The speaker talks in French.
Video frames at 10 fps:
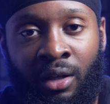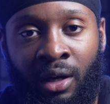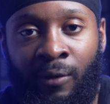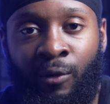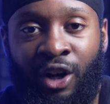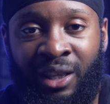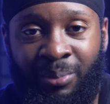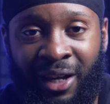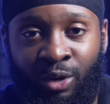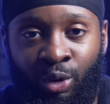Avoir une
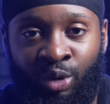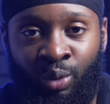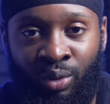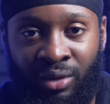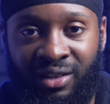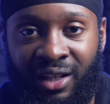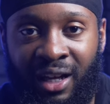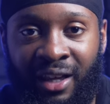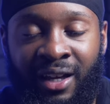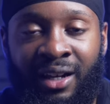prétention
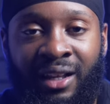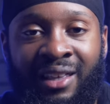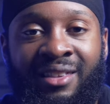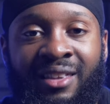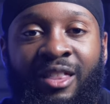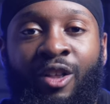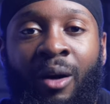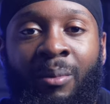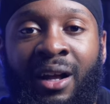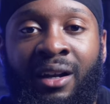salariale, c'est
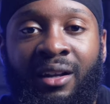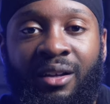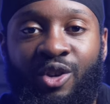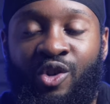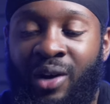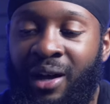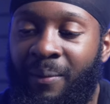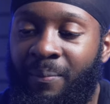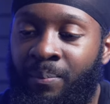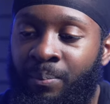normal. Tu as
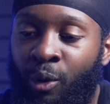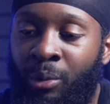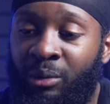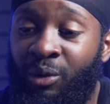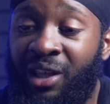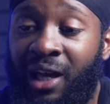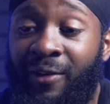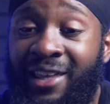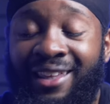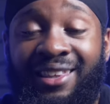probablement
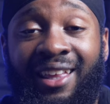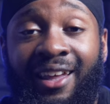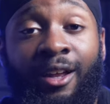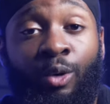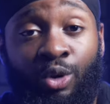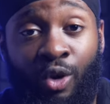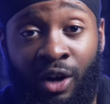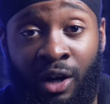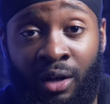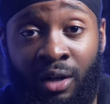travaillé très longtemps
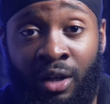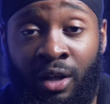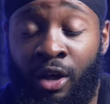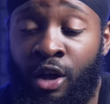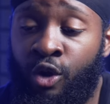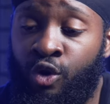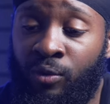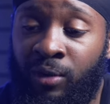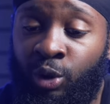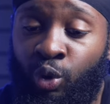là. Tu
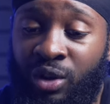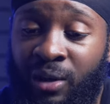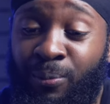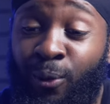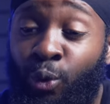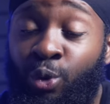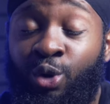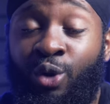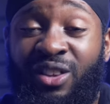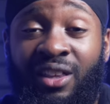vas donner beaucoup de
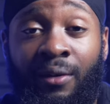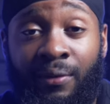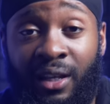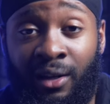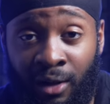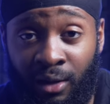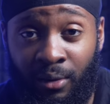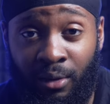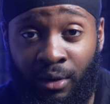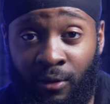temps de ta vie là,
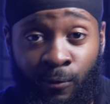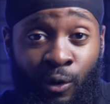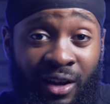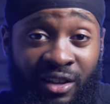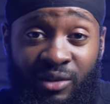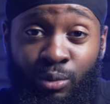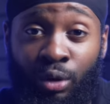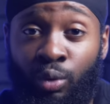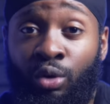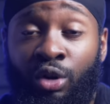voire quasiment
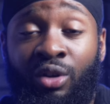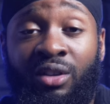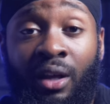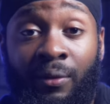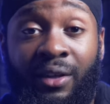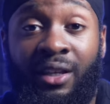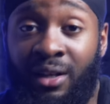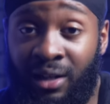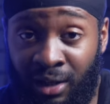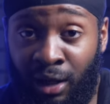tout le temps de ta vie
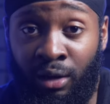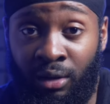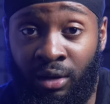là.